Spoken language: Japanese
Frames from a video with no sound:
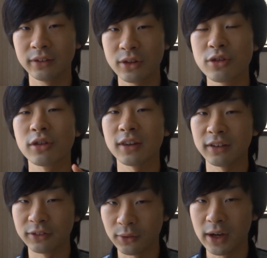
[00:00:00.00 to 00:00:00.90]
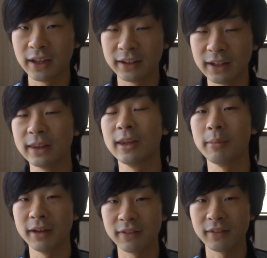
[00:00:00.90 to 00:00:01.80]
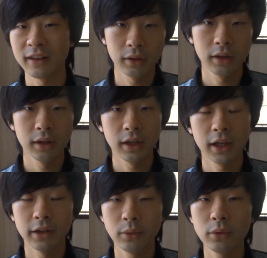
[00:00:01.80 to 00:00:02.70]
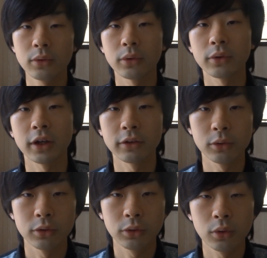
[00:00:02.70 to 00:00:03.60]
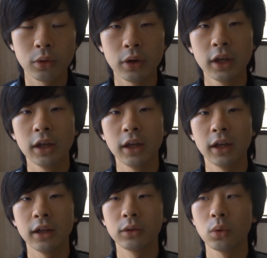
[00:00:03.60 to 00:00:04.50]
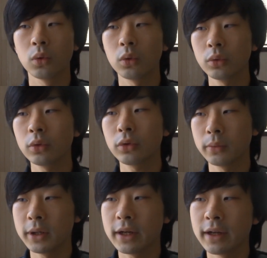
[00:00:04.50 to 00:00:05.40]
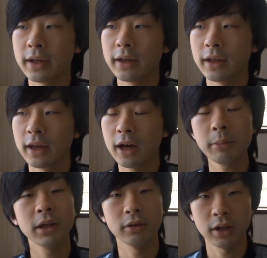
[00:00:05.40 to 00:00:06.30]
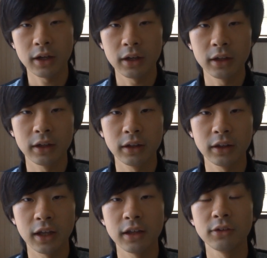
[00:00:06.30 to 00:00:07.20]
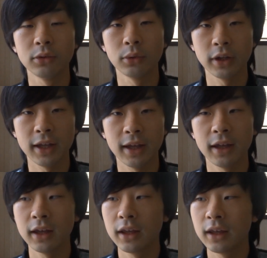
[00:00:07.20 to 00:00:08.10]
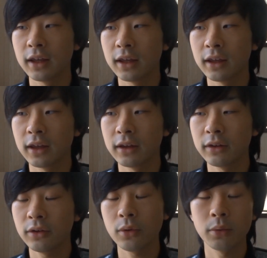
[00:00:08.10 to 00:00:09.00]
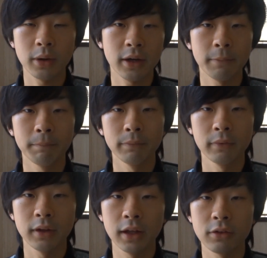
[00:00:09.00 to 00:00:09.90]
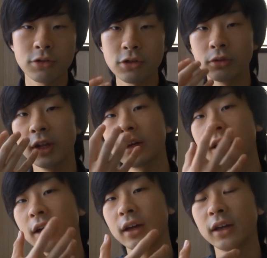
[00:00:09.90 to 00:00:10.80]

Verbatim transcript: チチュサウンドは鳴ってます。えー、どういうことかというと、えっ、と、この音は、えハミングができるので、え要は、えー、口の中